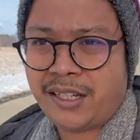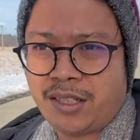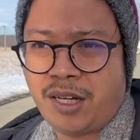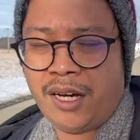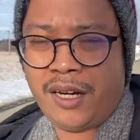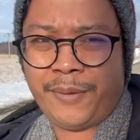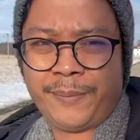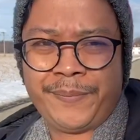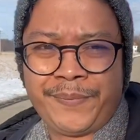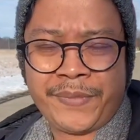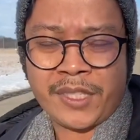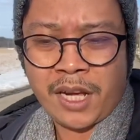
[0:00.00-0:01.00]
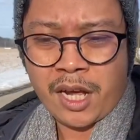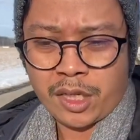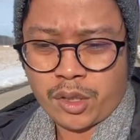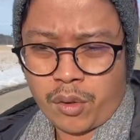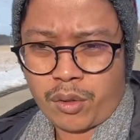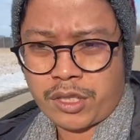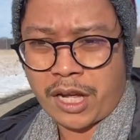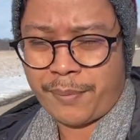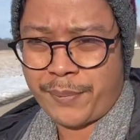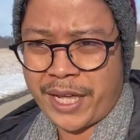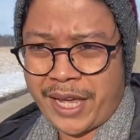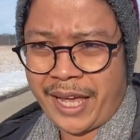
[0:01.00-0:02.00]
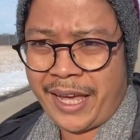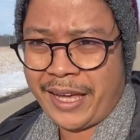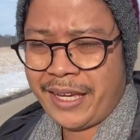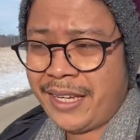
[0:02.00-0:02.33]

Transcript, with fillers: um, jurusan PA.